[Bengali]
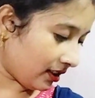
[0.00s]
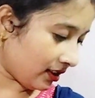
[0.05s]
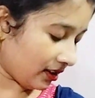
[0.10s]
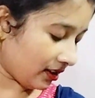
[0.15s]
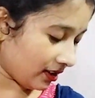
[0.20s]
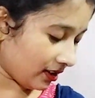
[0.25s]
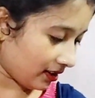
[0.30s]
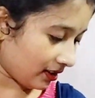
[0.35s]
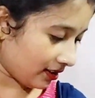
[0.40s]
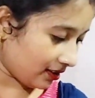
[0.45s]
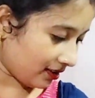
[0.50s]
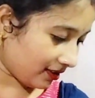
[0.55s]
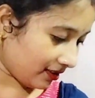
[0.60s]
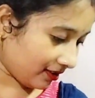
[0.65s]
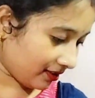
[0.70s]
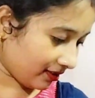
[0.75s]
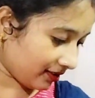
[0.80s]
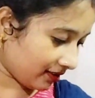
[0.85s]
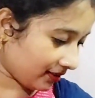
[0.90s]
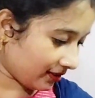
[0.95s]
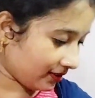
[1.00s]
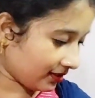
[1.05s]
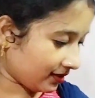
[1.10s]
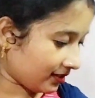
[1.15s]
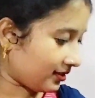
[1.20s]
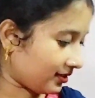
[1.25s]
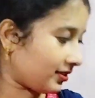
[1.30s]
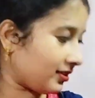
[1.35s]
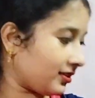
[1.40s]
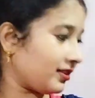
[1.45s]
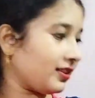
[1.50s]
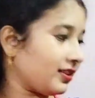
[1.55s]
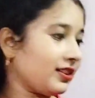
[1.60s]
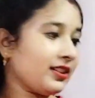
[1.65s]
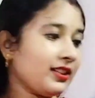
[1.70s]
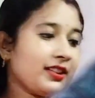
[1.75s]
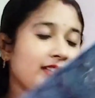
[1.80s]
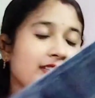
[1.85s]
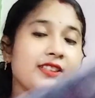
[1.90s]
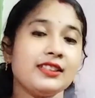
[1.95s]
আর
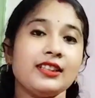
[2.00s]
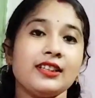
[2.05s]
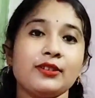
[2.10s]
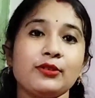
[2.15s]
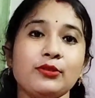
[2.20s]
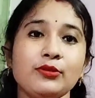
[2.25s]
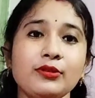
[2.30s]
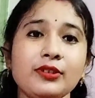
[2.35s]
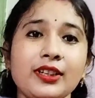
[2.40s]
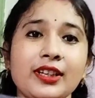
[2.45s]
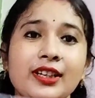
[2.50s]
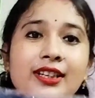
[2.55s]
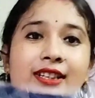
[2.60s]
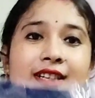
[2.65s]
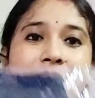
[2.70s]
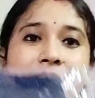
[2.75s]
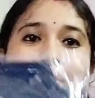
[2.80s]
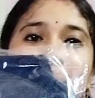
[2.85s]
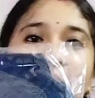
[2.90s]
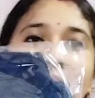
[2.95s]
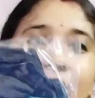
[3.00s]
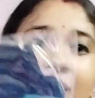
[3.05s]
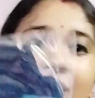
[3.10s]
দেখুন এটা আমার